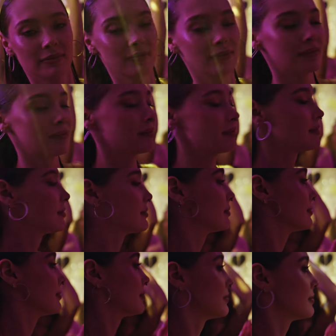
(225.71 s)
Через
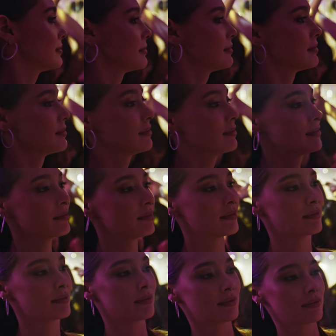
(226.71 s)
месяц таких
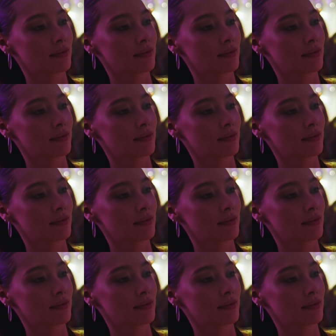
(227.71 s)
отношений